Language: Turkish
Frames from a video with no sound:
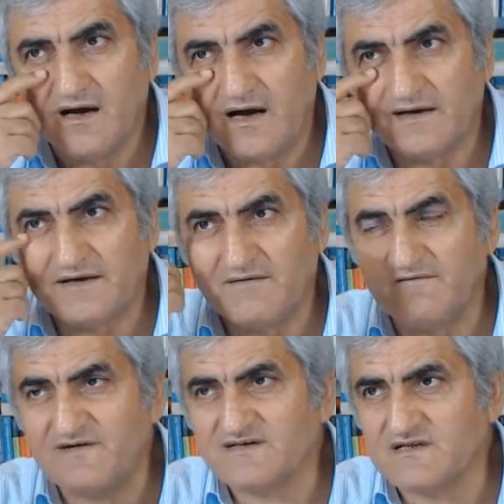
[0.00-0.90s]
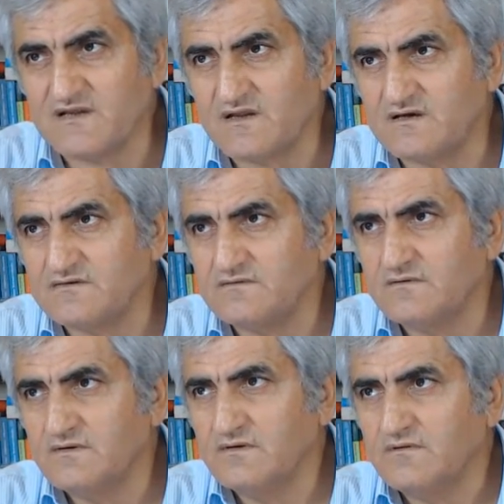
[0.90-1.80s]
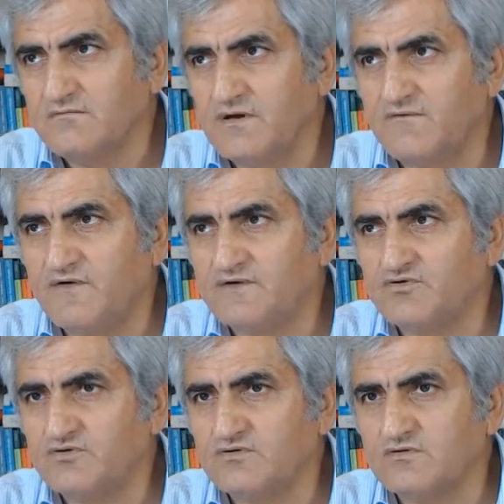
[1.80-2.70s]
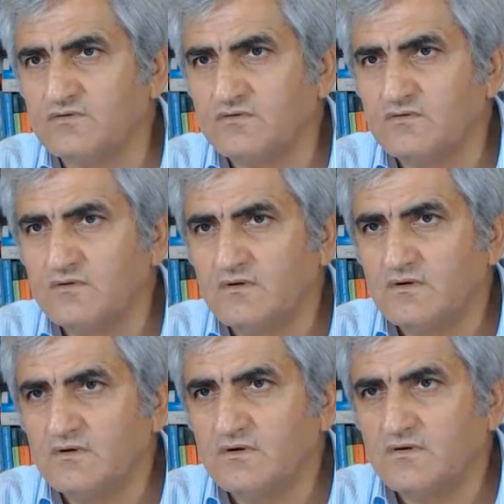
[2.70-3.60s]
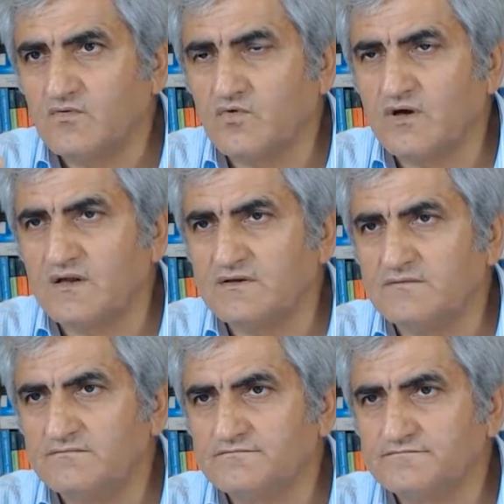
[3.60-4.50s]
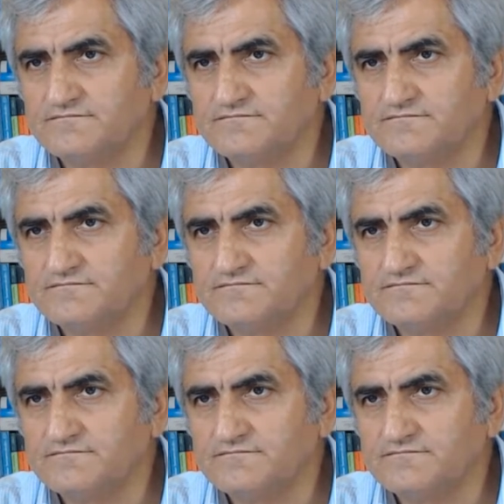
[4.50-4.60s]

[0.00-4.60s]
Akne inverse dediniz. Beyefendi diyor ki kullandım.